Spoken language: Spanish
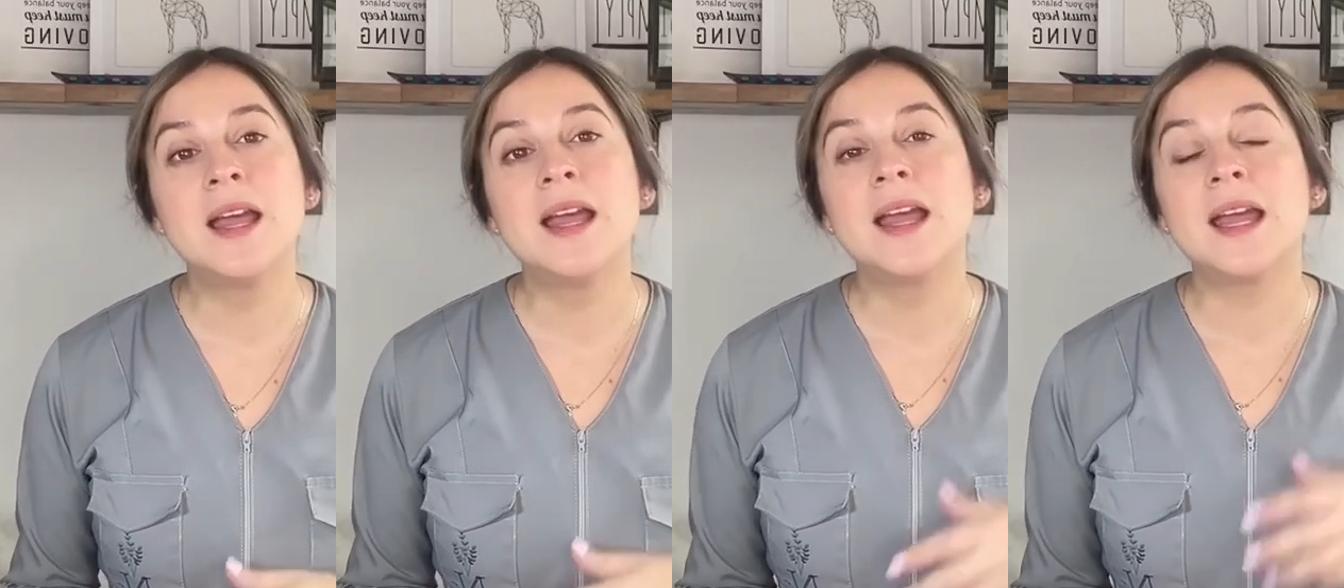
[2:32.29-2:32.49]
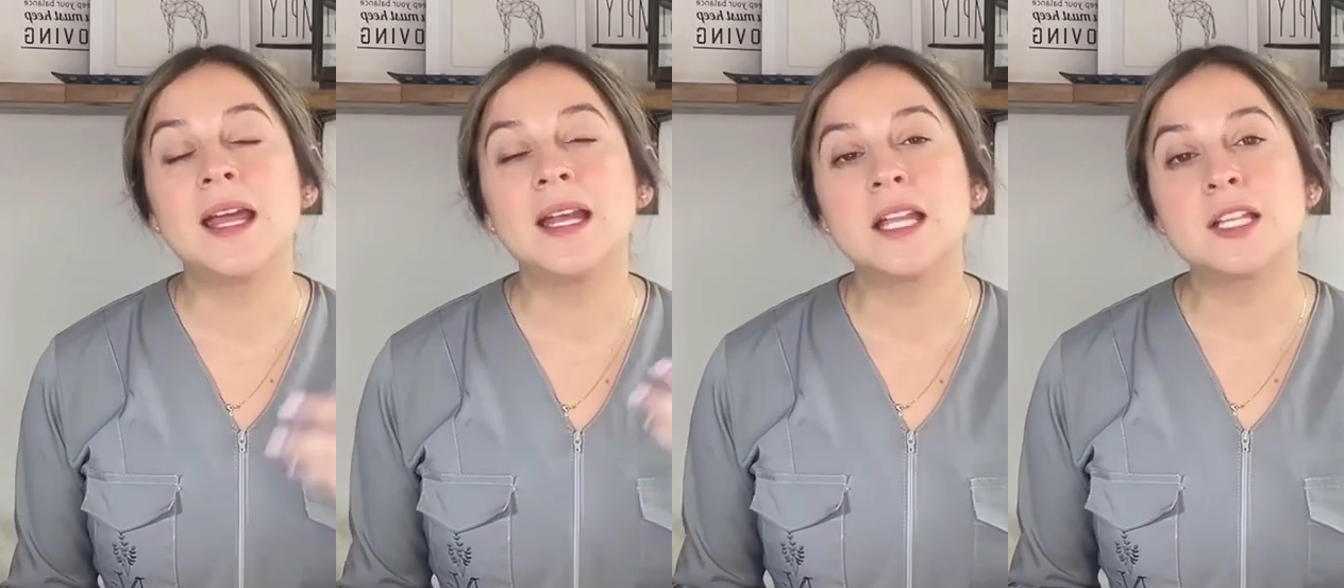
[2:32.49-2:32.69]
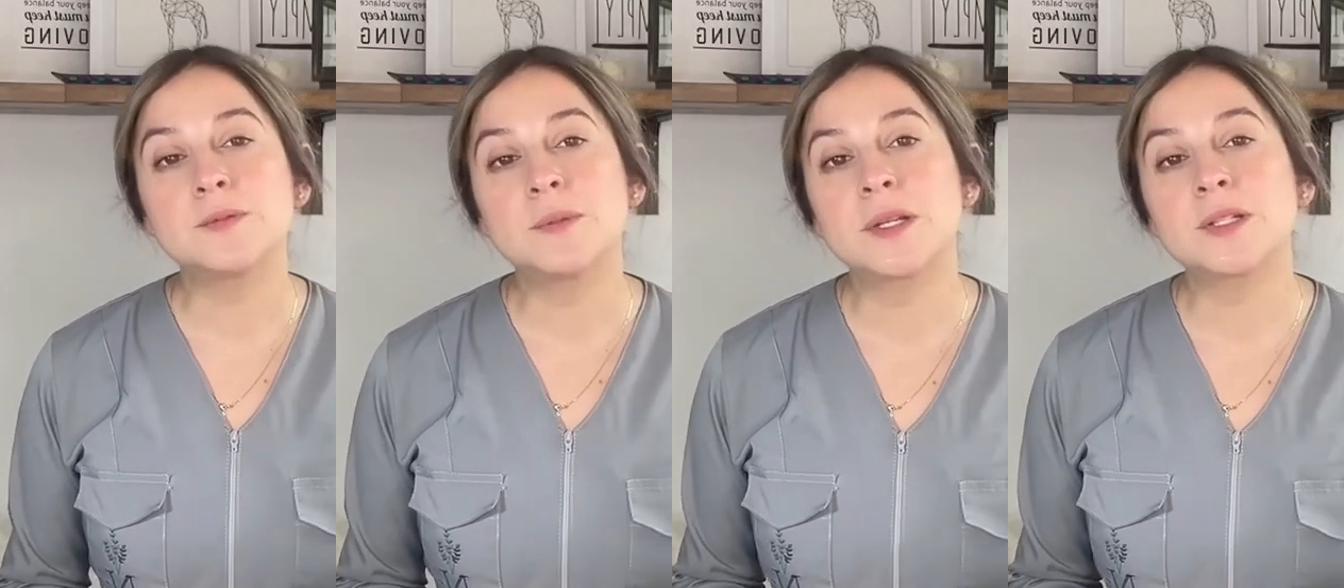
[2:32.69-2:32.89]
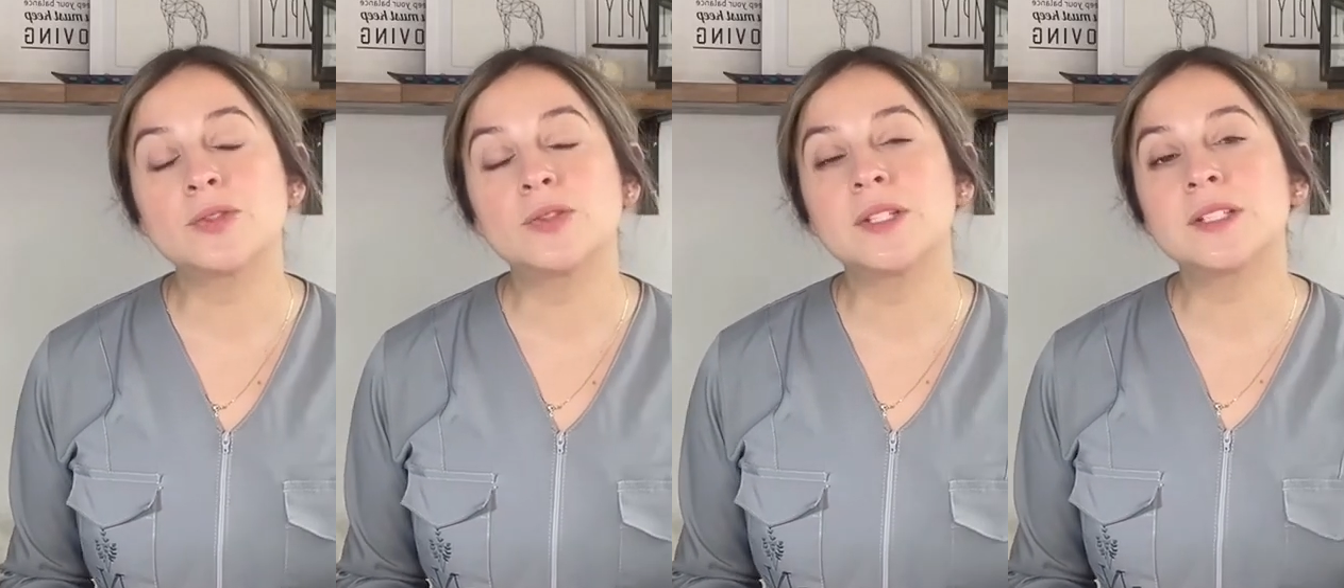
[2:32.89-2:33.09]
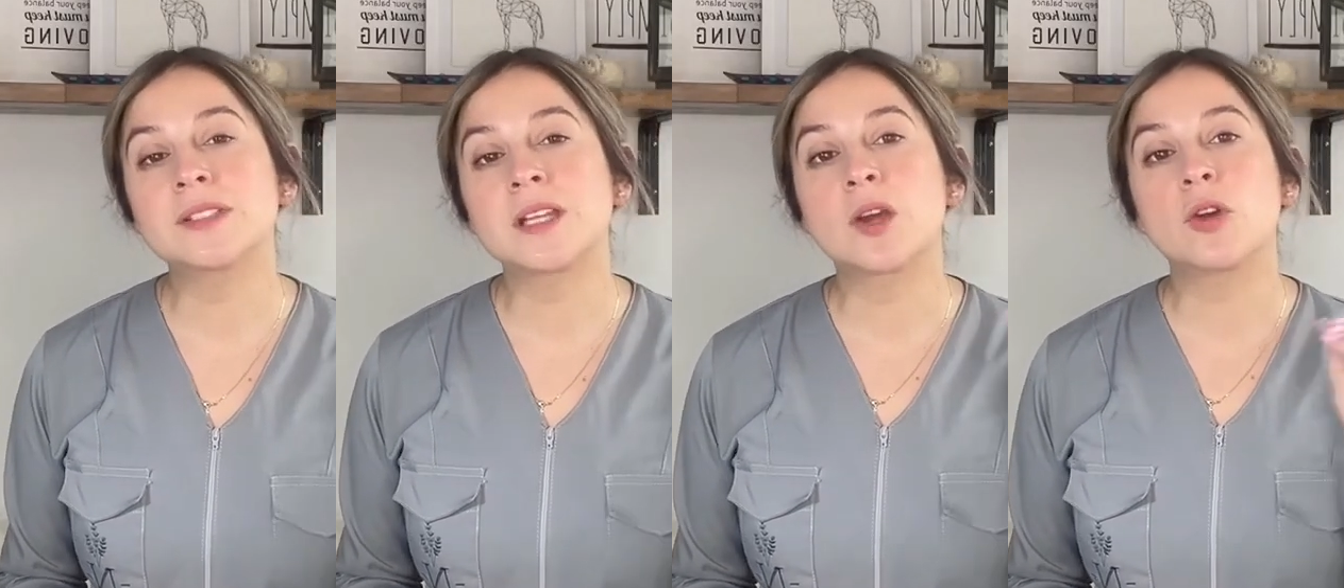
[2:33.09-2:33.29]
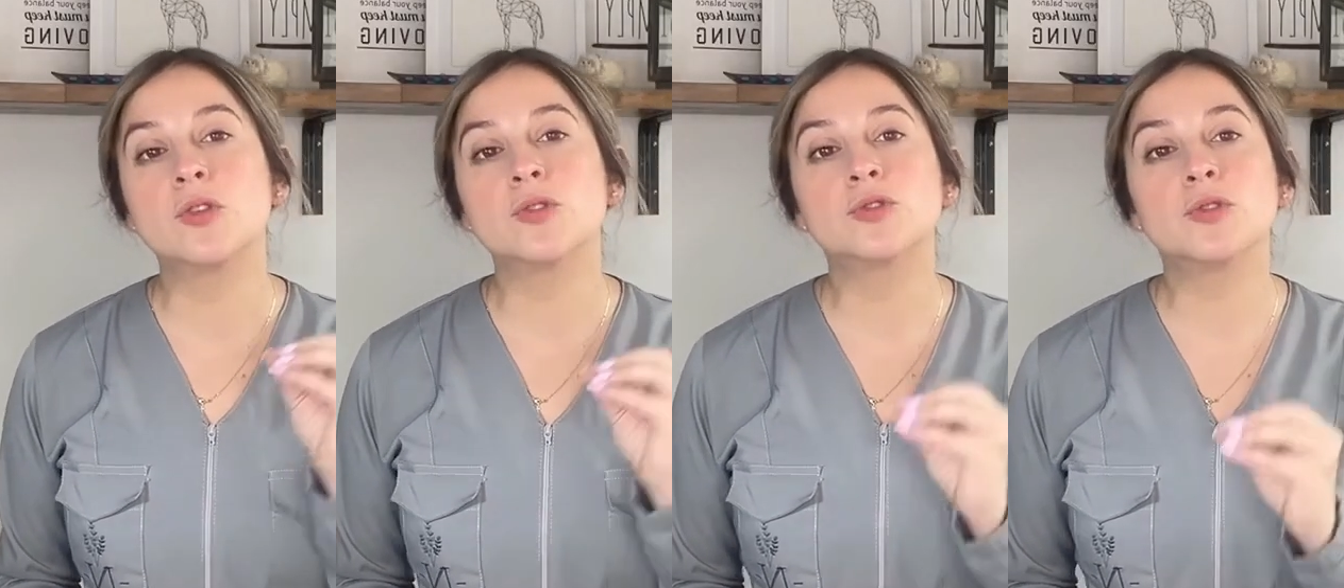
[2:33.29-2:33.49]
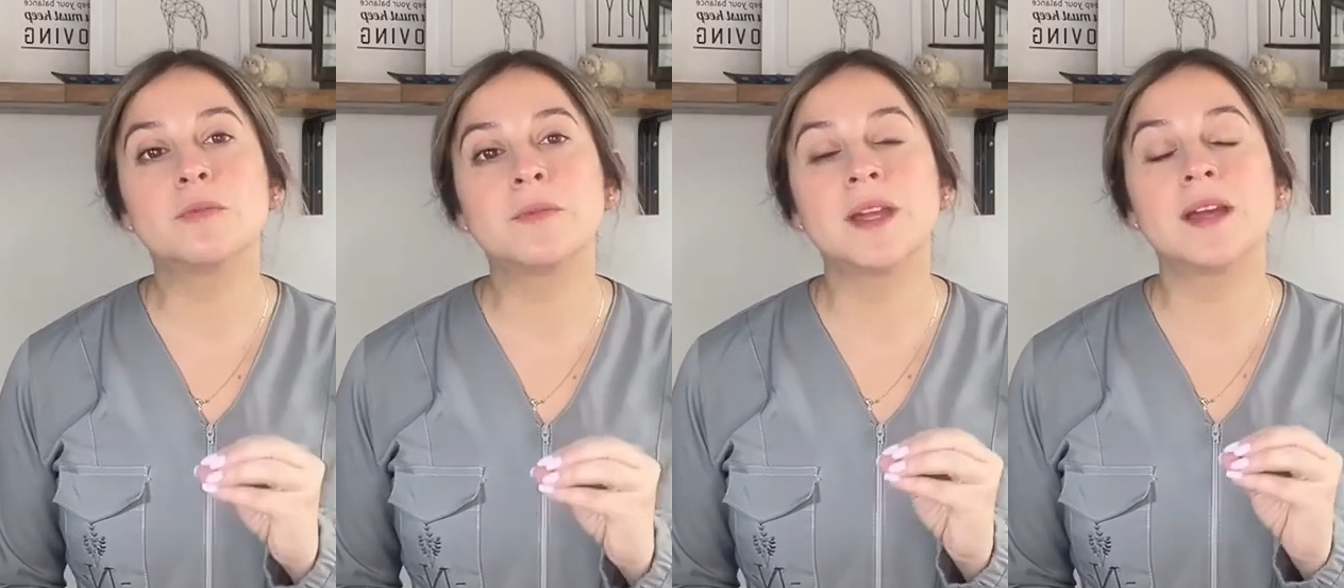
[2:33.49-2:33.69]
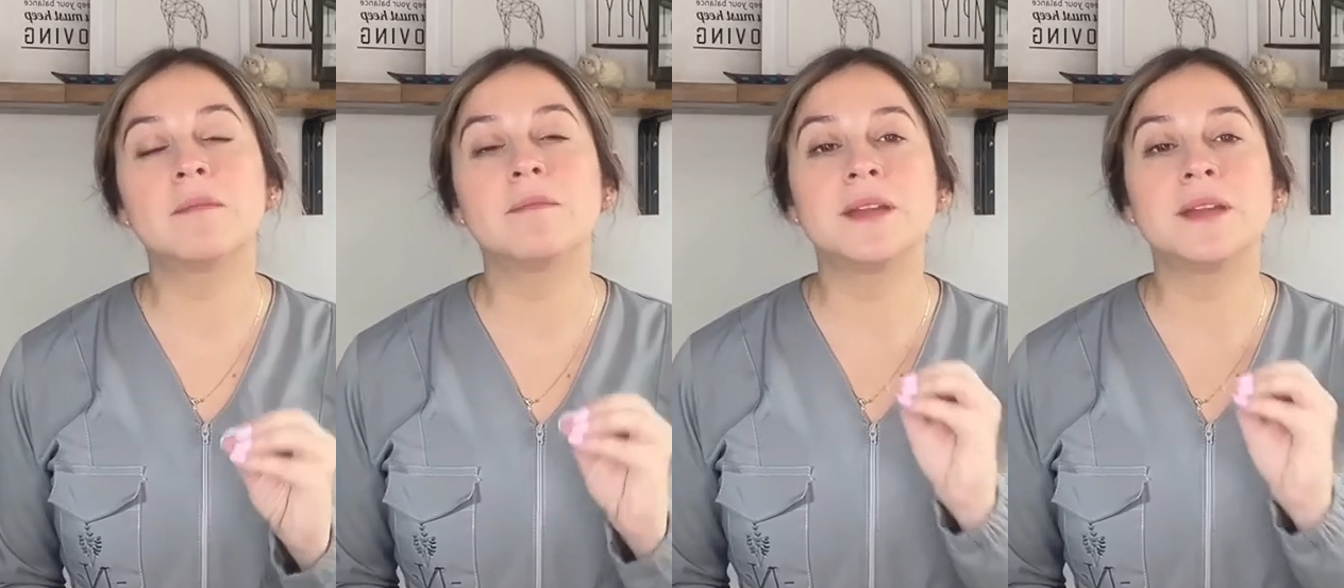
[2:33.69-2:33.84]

en las personas que consumían